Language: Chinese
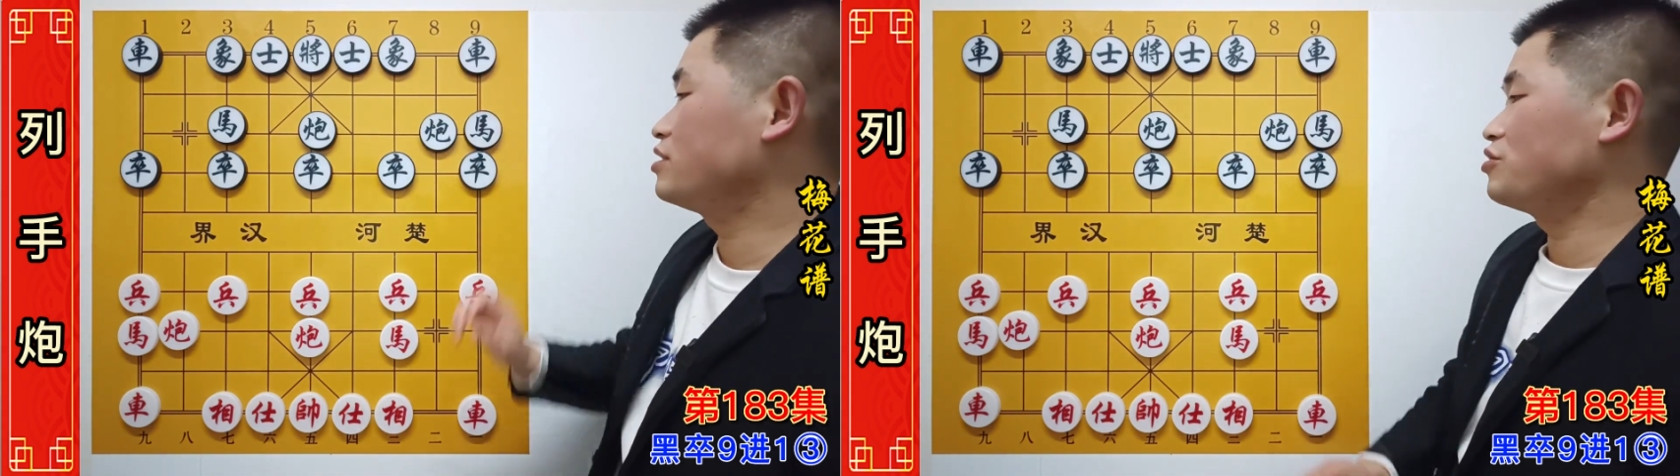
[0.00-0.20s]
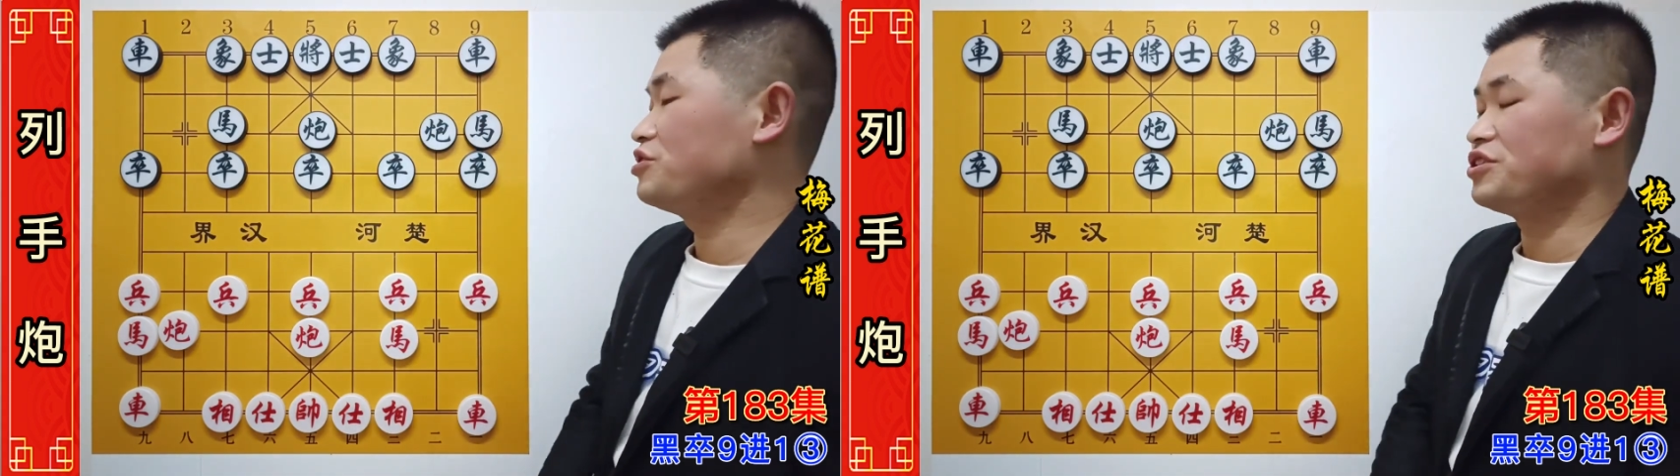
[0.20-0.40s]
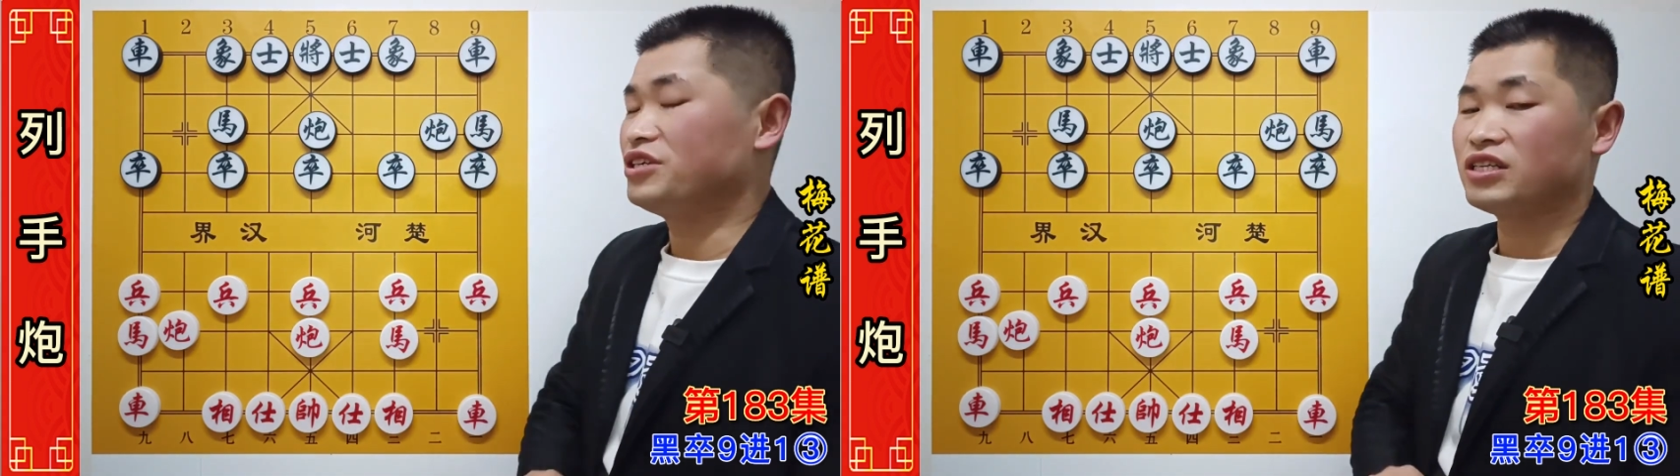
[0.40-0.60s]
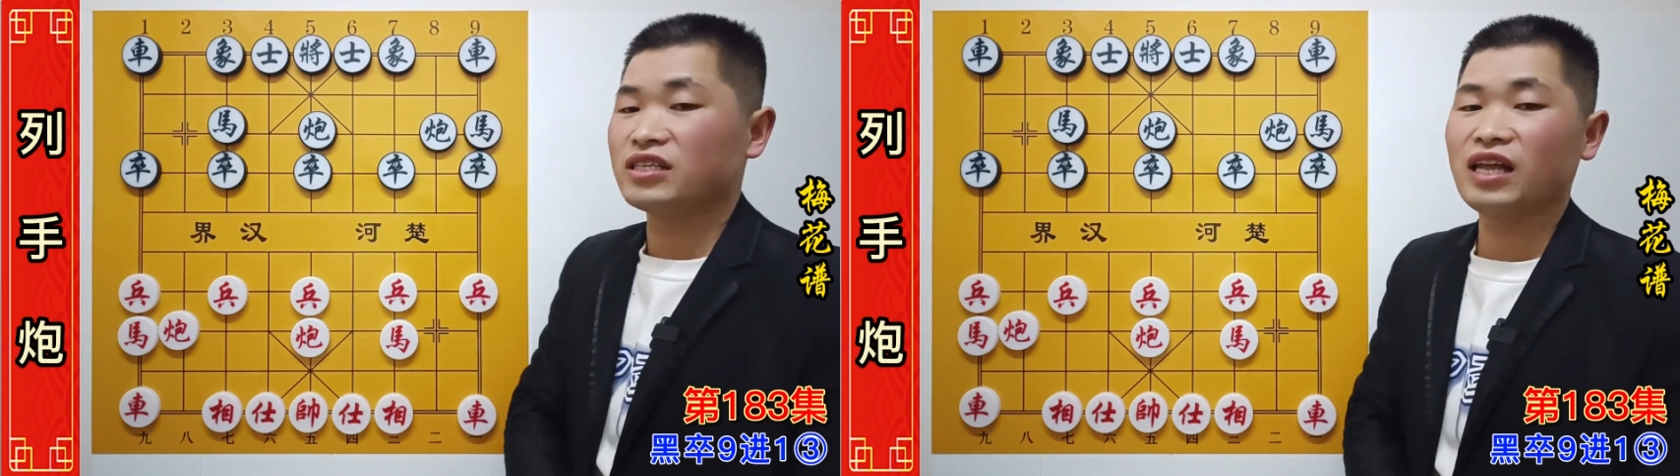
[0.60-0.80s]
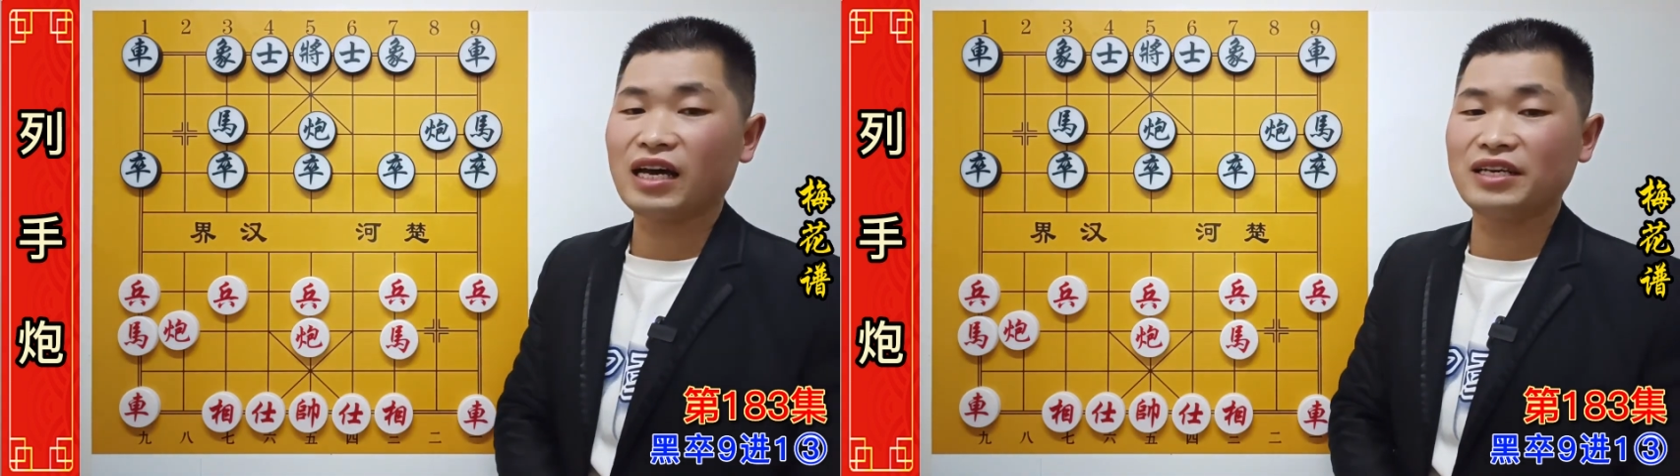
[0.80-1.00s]
这就形成了
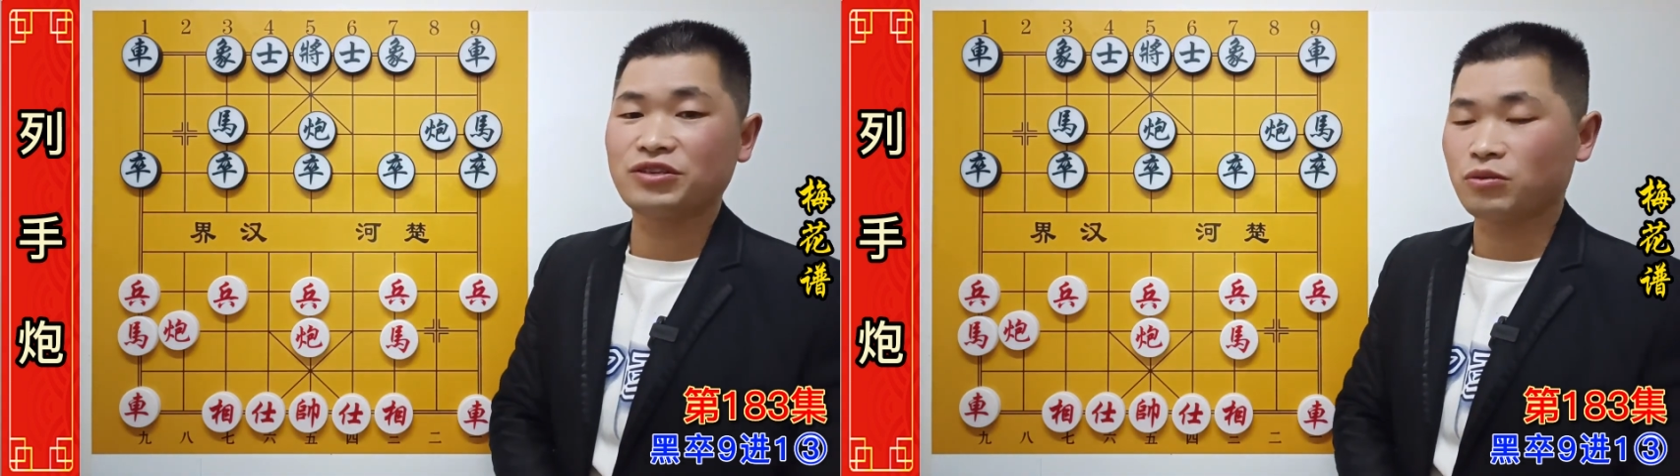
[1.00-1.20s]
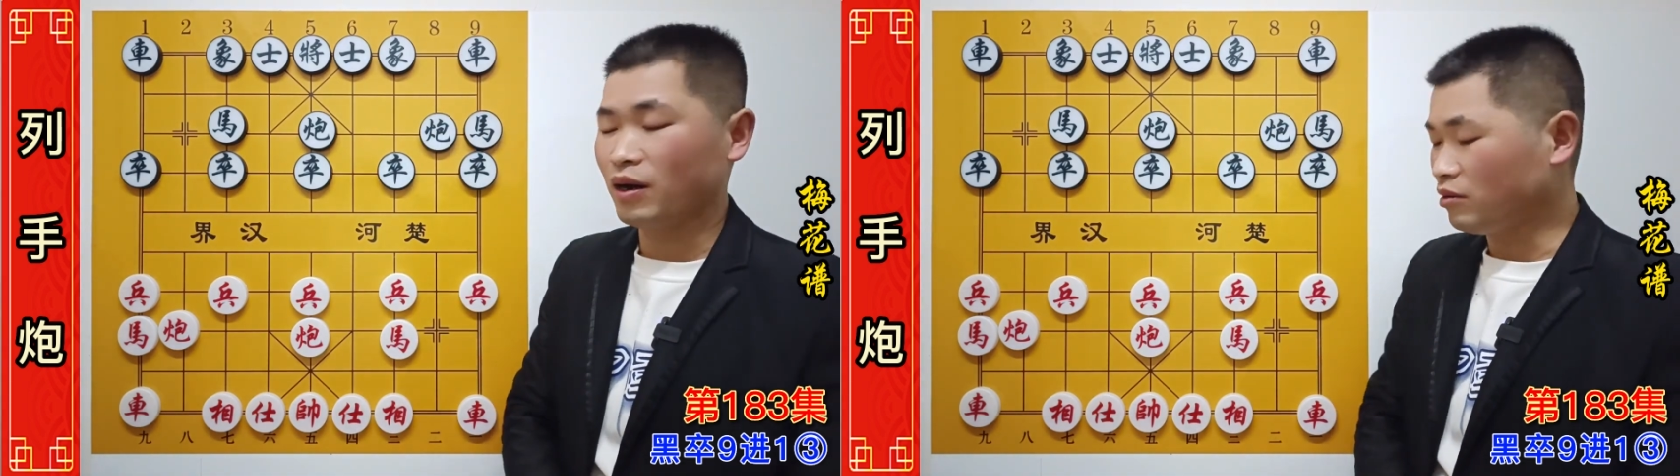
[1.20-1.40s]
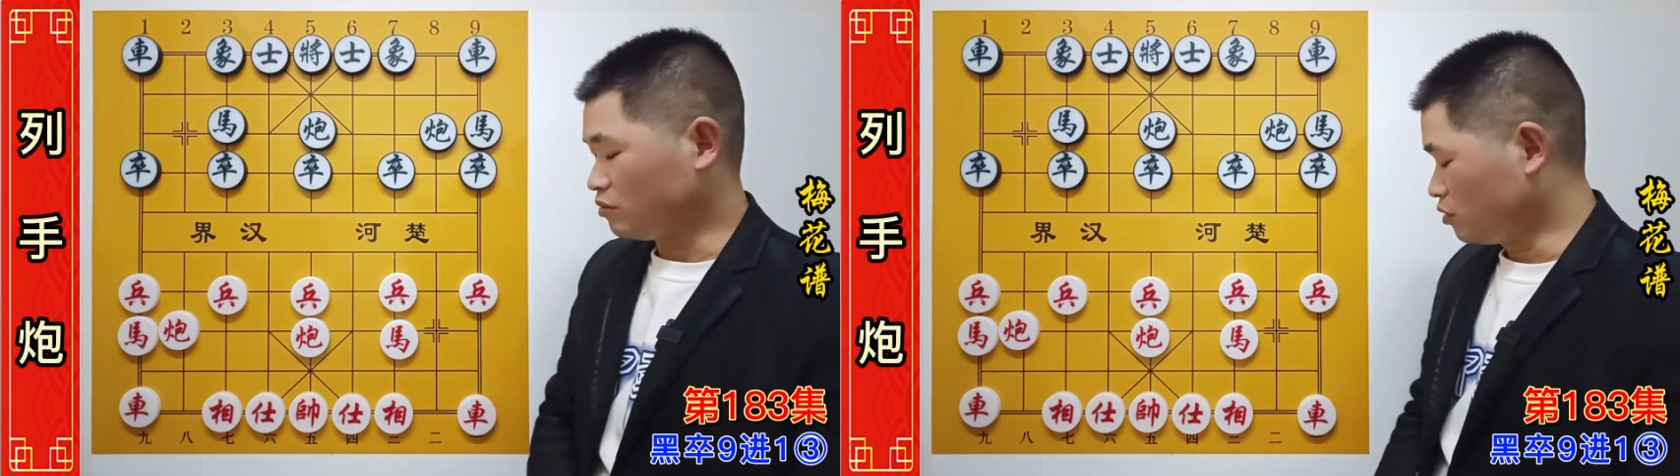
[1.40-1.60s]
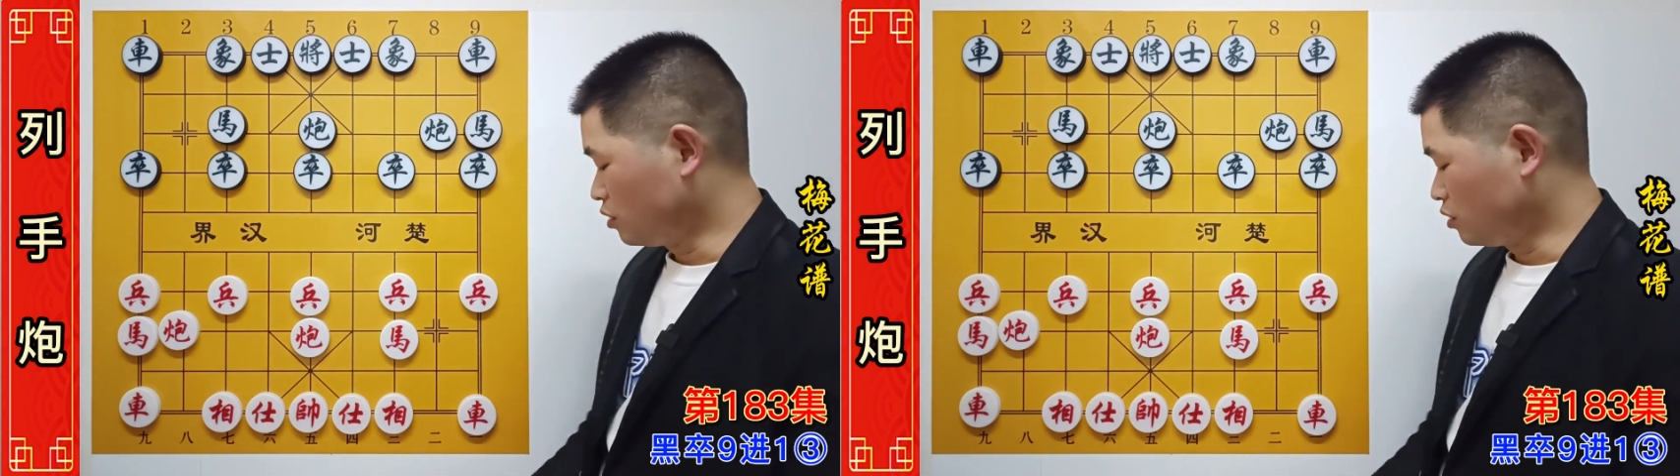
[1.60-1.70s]
大猎手炮。